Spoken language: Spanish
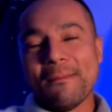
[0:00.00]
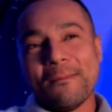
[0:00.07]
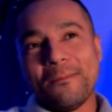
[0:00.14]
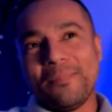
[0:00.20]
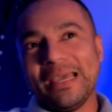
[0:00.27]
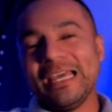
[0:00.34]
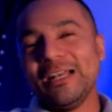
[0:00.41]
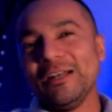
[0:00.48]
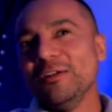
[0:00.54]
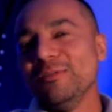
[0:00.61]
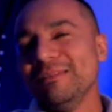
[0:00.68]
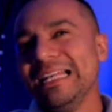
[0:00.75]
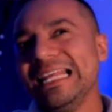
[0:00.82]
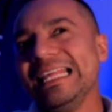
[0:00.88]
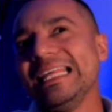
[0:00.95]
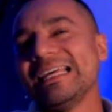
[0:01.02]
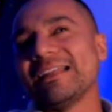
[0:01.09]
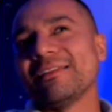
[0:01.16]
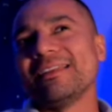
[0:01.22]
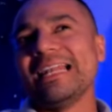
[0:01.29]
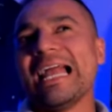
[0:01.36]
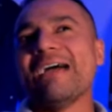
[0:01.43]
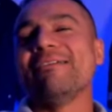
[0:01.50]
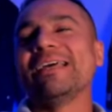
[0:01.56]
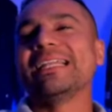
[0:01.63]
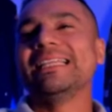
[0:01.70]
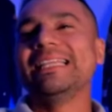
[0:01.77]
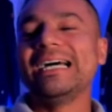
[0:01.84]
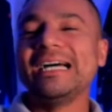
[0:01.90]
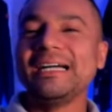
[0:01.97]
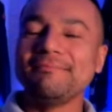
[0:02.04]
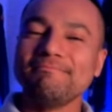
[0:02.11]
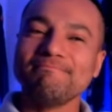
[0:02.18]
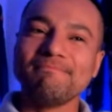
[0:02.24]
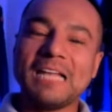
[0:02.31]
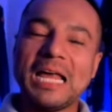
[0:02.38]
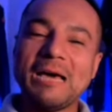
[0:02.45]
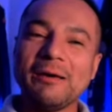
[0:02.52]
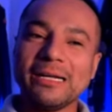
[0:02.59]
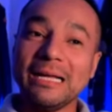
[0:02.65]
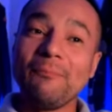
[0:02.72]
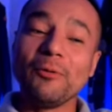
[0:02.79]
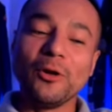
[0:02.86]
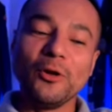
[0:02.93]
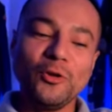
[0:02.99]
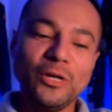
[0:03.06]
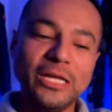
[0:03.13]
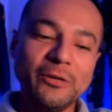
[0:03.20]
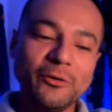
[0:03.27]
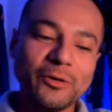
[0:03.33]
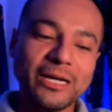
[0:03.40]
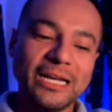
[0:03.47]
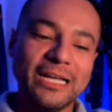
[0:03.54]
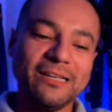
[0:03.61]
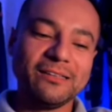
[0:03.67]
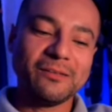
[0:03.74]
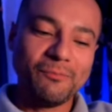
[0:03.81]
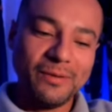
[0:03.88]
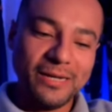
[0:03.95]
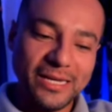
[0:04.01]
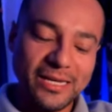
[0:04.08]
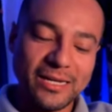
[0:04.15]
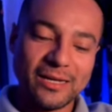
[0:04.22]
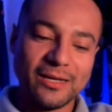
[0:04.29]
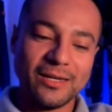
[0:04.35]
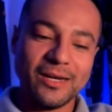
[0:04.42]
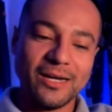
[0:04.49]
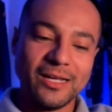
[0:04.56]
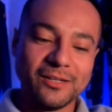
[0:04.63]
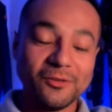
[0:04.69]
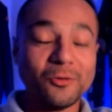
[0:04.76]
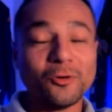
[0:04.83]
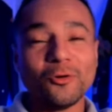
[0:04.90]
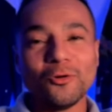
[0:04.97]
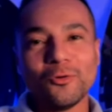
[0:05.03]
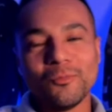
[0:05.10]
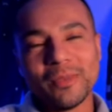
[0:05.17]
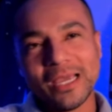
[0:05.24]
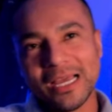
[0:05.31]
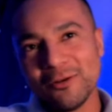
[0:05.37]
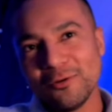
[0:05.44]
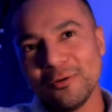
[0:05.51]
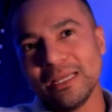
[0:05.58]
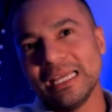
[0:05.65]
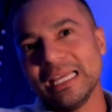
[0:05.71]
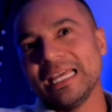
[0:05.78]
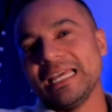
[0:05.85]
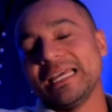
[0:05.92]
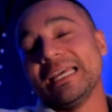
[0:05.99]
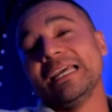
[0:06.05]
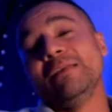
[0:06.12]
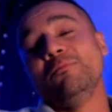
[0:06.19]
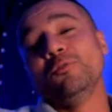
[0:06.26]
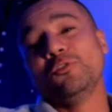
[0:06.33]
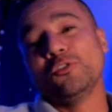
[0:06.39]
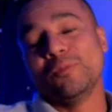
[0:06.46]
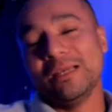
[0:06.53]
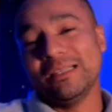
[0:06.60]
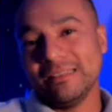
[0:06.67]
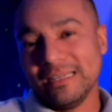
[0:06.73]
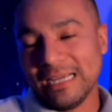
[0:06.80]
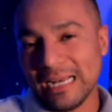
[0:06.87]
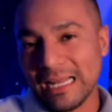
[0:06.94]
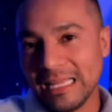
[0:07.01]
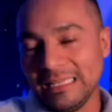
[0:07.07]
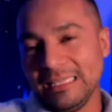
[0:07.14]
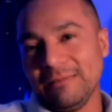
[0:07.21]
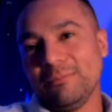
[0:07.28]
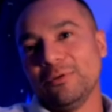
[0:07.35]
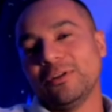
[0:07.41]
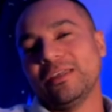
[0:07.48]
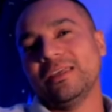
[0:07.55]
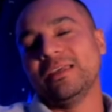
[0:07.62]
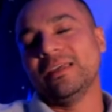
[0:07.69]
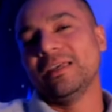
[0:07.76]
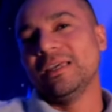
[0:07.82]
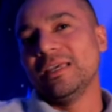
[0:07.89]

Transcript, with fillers: Pero, líder, la verdad, la verdad, por eso yo le digo que la disciplina en el ejército colombiano es mucho más grande, porque